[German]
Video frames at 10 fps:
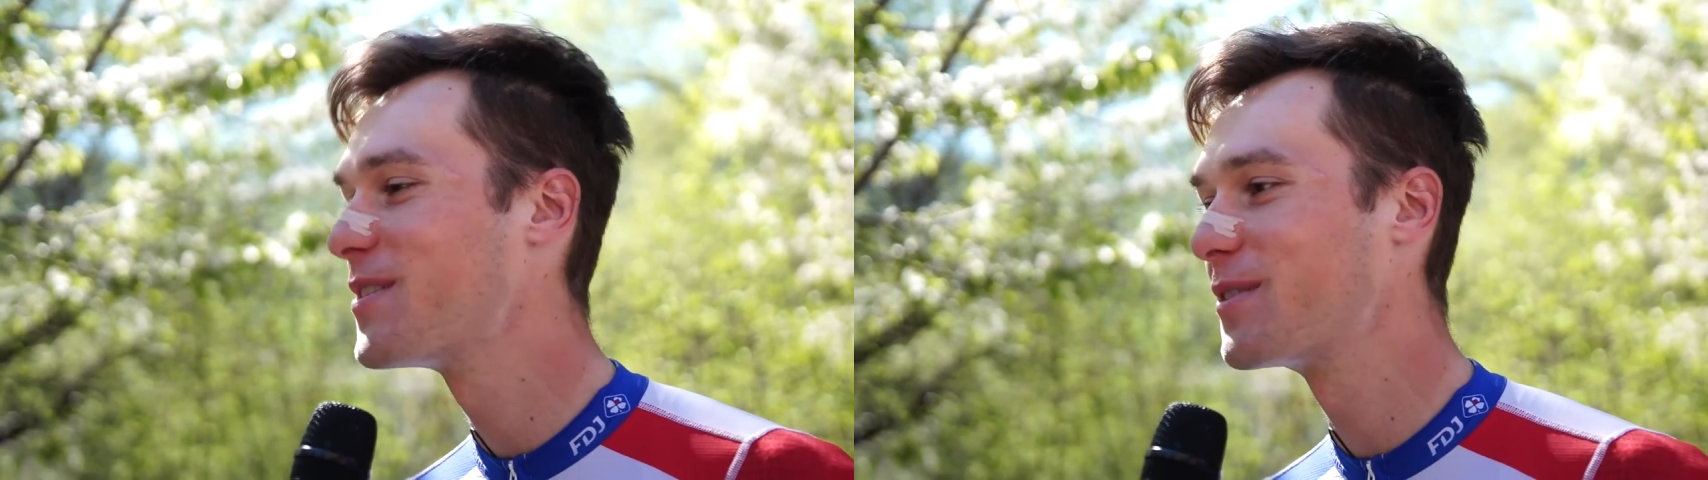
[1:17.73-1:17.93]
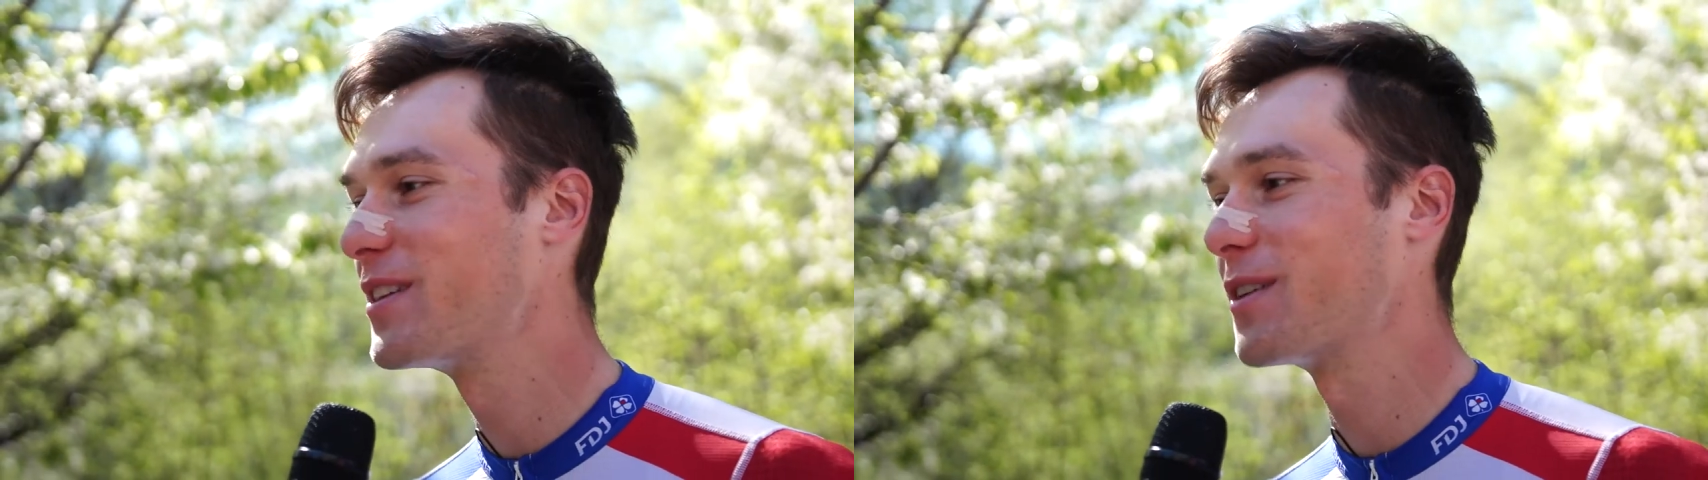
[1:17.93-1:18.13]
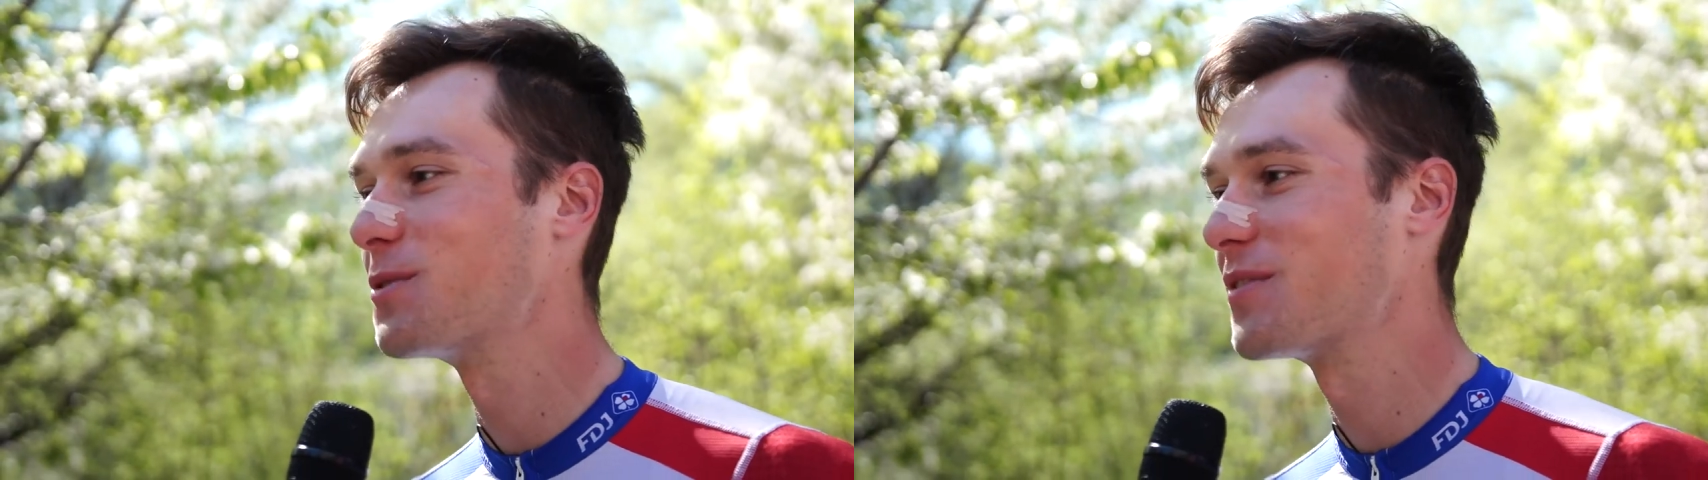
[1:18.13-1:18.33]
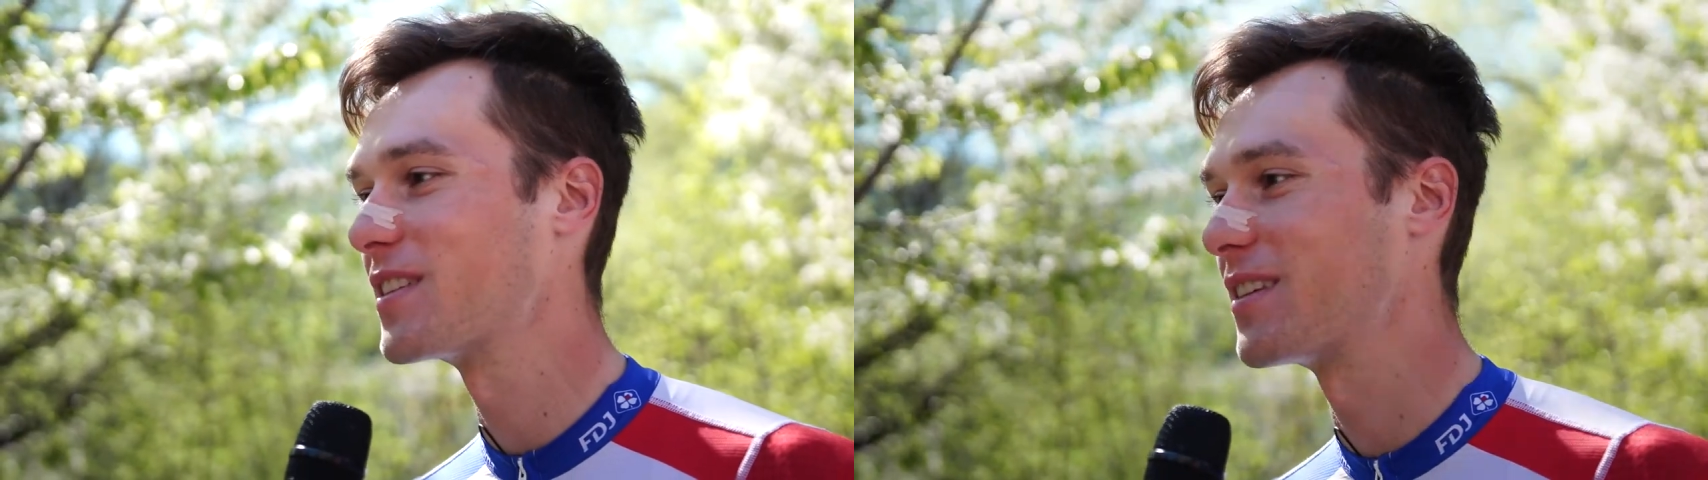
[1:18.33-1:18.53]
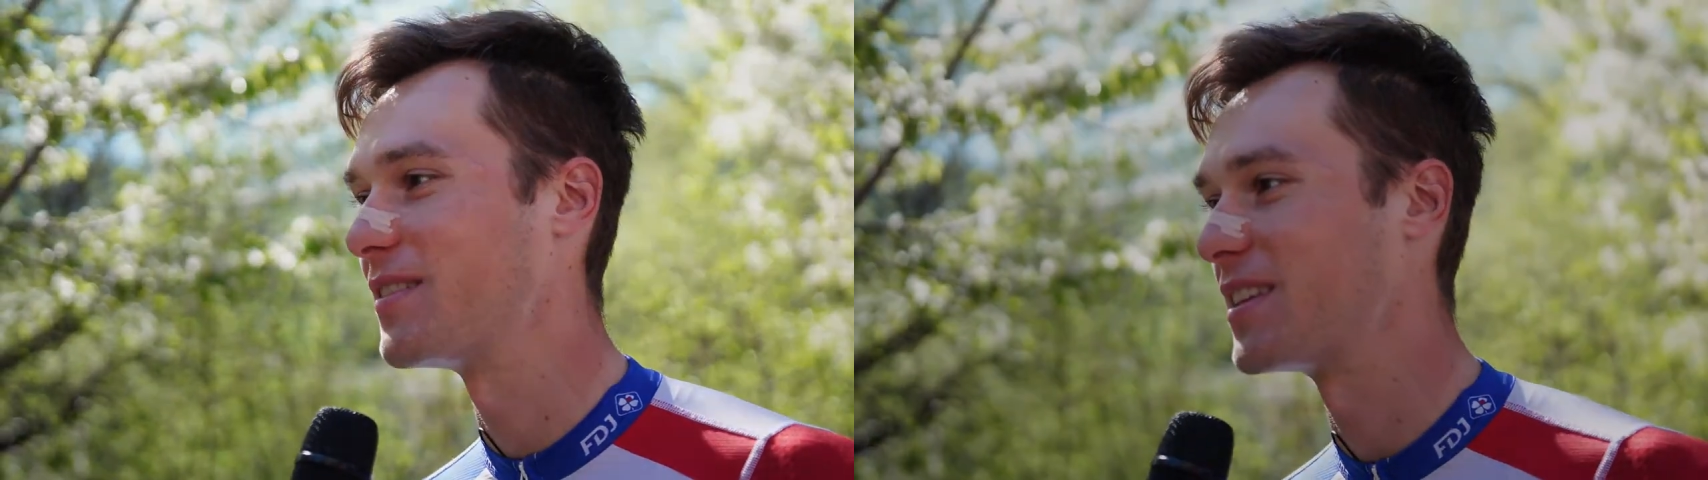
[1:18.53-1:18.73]
wir wollen die
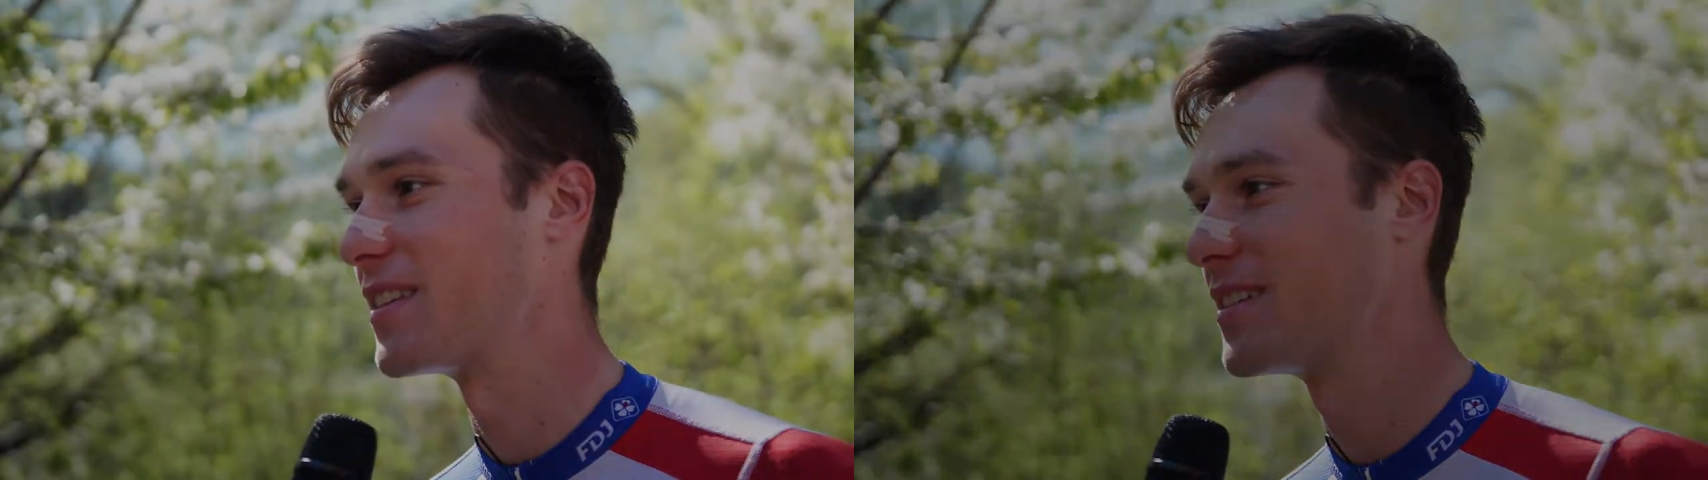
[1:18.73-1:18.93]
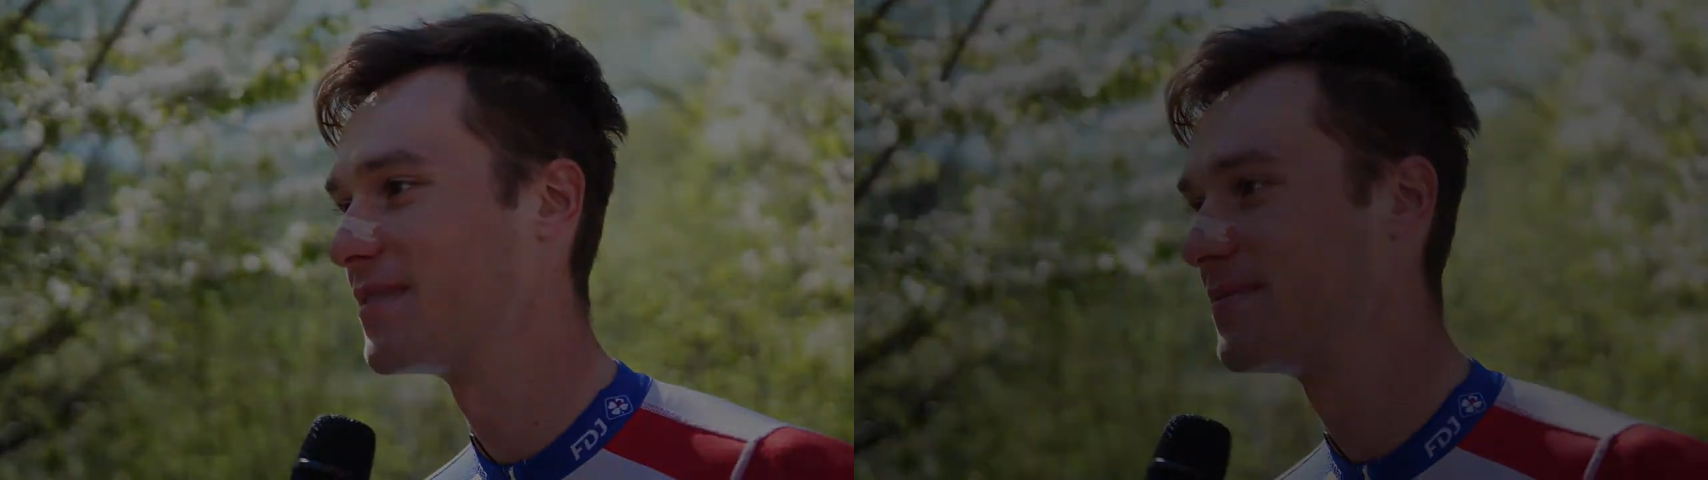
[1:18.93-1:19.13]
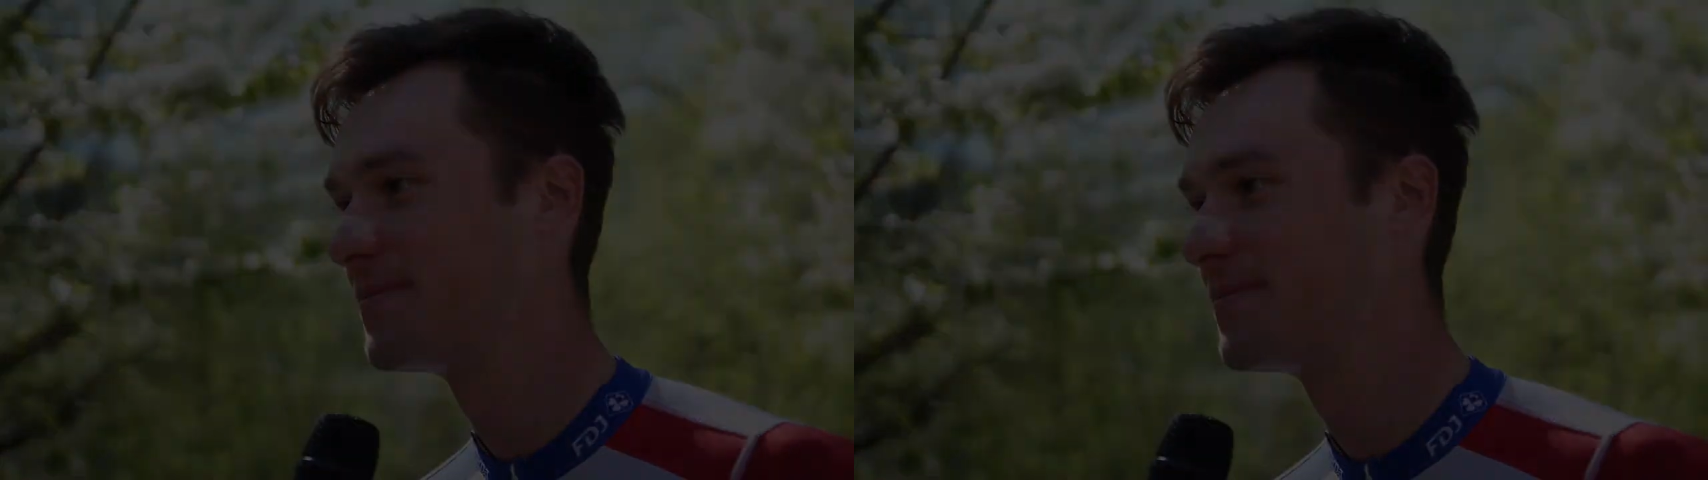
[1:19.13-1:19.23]
Rundfahrt gewinnen, ja.